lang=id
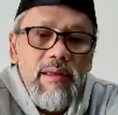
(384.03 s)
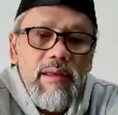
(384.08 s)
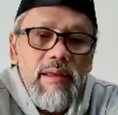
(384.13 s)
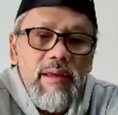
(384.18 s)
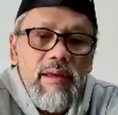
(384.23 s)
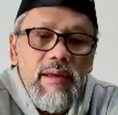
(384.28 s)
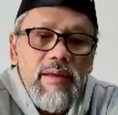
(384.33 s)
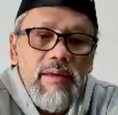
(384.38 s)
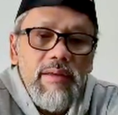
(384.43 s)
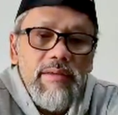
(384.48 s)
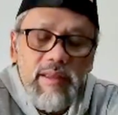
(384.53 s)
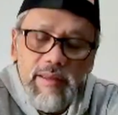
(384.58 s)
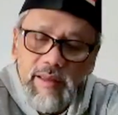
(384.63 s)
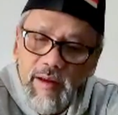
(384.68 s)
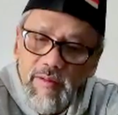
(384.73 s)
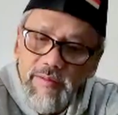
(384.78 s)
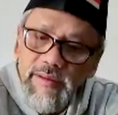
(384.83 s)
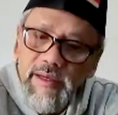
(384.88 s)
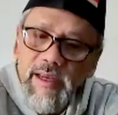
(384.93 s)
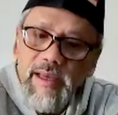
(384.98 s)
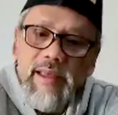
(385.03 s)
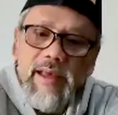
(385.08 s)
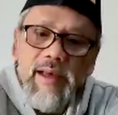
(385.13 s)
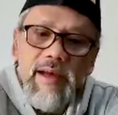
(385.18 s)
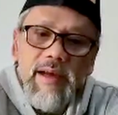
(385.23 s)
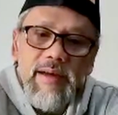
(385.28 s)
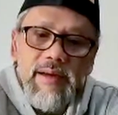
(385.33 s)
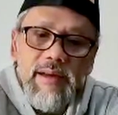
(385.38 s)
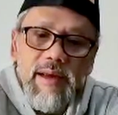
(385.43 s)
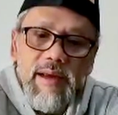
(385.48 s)
Eh, setahu
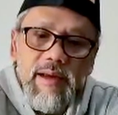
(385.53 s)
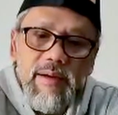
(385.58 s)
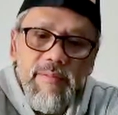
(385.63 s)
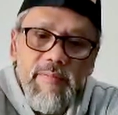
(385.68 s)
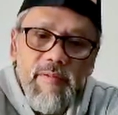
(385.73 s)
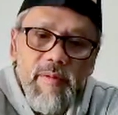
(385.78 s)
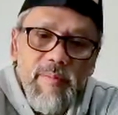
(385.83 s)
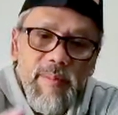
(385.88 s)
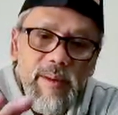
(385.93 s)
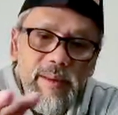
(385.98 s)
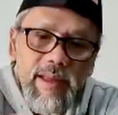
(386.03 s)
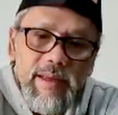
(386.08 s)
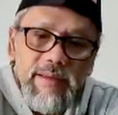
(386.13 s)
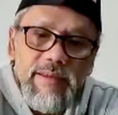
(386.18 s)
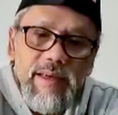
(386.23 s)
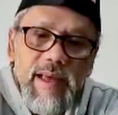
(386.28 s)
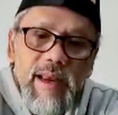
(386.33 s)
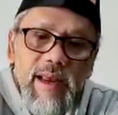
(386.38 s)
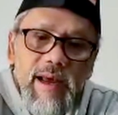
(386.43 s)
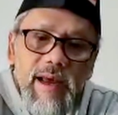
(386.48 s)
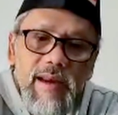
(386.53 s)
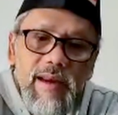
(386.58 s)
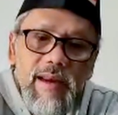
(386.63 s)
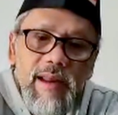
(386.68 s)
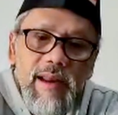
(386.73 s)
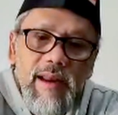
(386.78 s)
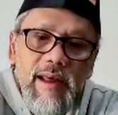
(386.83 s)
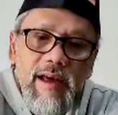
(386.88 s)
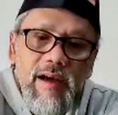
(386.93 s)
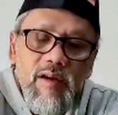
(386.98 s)
saya eh, format yang sekarang
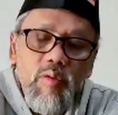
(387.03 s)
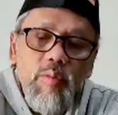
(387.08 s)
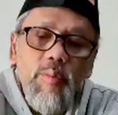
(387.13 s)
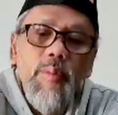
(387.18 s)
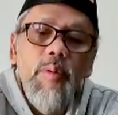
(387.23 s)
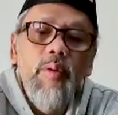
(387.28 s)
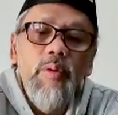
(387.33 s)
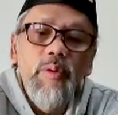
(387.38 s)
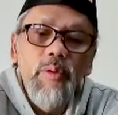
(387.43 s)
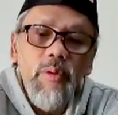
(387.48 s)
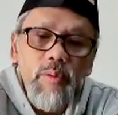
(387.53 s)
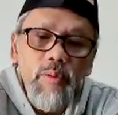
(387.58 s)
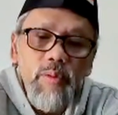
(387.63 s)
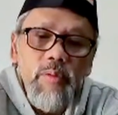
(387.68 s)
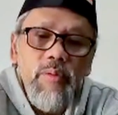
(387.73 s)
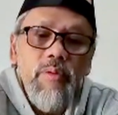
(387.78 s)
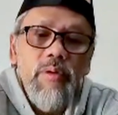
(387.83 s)
adalah Ubuntu,